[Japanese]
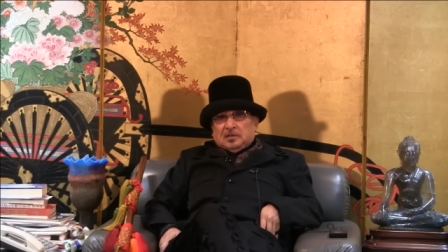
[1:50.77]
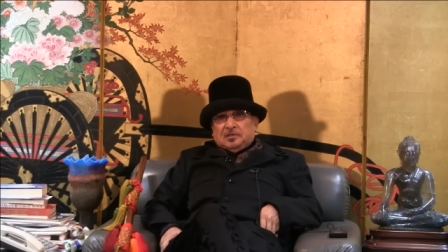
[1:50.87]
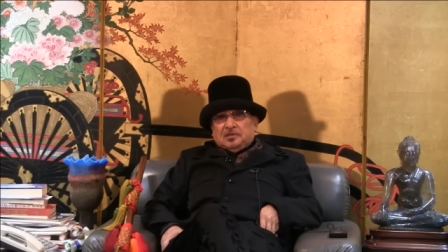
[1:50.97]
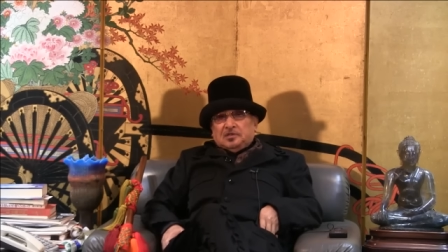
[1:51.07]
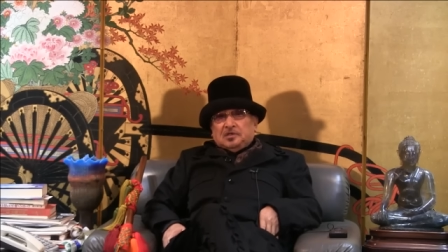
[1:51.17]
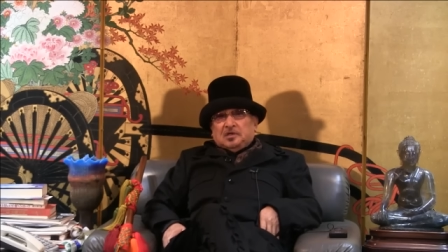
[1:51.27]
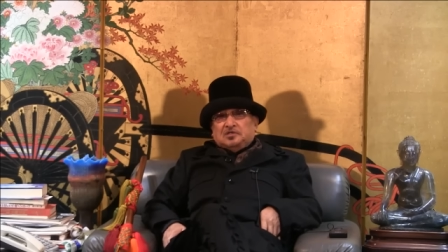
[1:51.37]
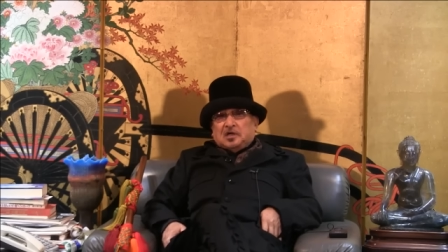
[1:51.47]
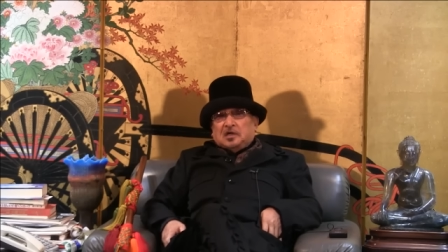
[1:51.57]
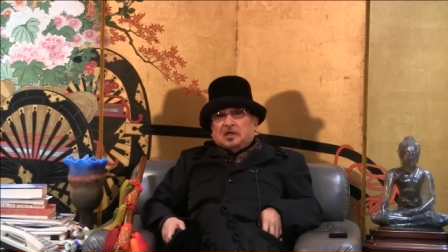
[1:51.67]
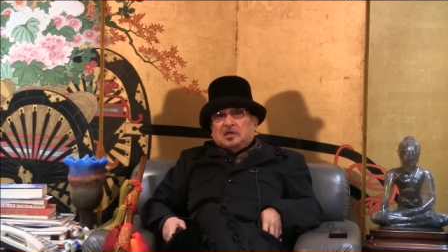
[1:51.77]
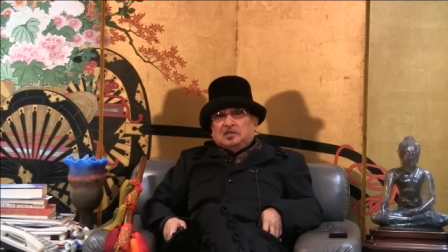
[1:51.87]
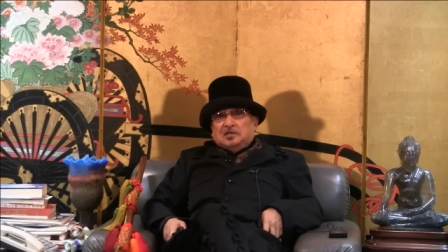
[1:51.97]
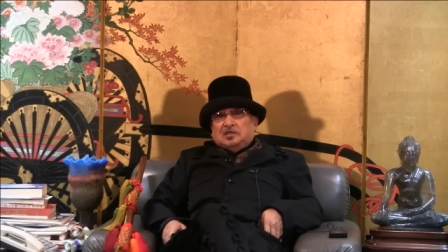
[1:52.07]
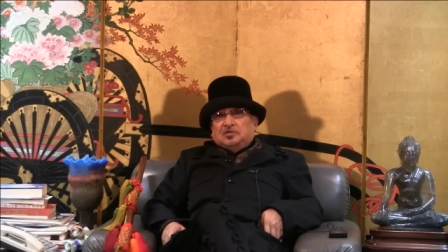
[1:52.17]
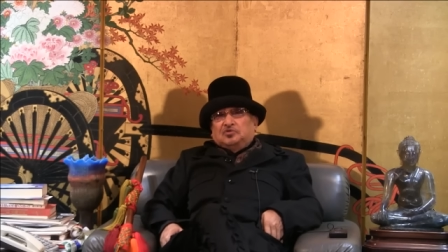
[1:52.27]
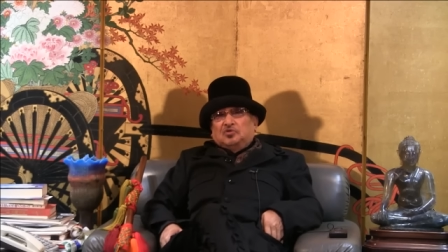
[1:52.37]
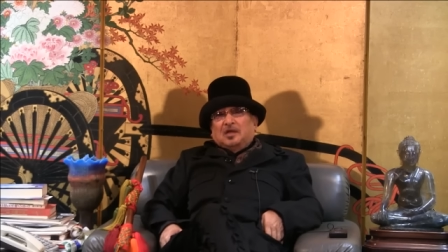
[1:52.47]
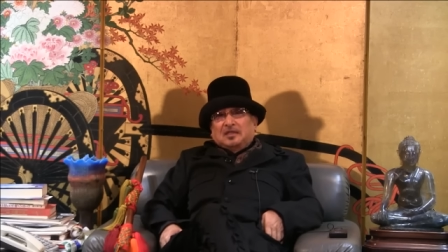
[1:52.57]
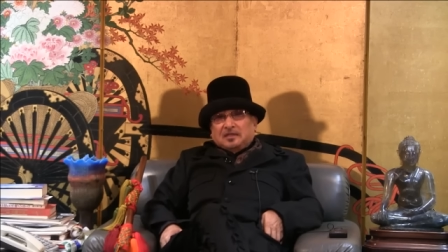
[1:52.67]
人間社会に必
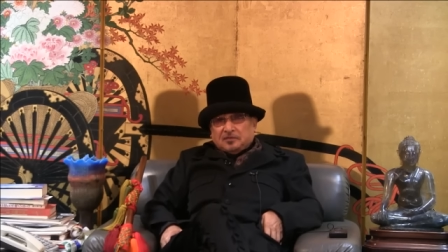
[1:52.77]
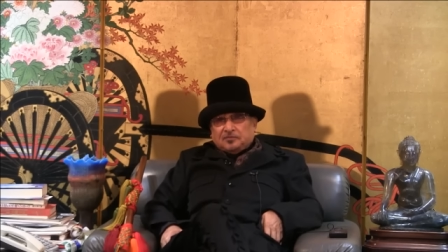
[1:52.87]
要なんです。